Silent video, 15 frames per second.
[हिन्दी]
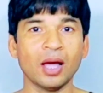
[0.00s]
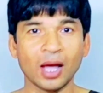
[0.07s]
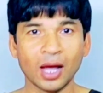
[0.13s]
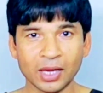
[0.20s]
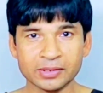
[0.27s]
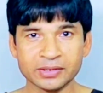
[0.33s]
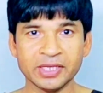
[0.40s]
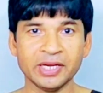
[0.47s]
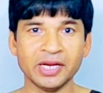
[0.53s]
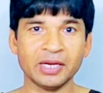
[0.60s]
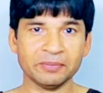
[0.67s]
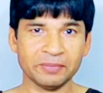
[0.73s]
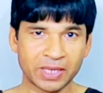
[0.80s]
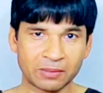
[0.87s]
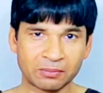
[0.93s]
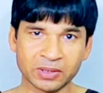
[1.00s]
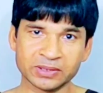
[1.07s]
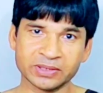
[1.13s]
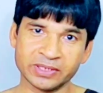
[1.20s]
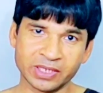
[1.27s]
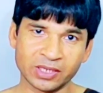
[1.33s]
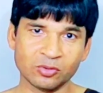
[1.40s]
आधे रेट में आपका
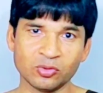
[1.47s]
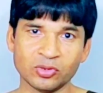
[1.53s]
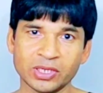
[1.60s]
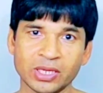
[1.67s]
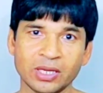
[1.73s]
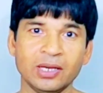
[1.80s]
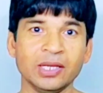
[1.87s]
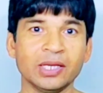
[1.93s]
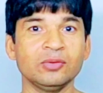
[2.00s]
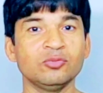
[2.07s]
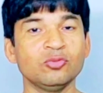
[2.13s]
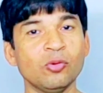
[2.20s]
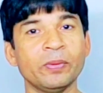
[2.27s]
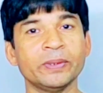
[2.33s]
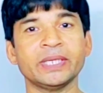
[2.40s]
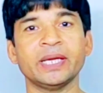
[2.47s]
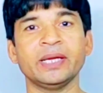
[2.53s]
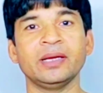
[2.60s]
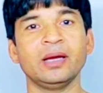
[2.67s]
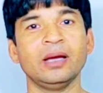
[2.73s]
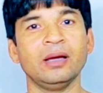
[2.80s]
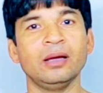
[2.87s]
तैयार हो गया लेकिन वो
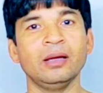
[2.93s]
बताएगा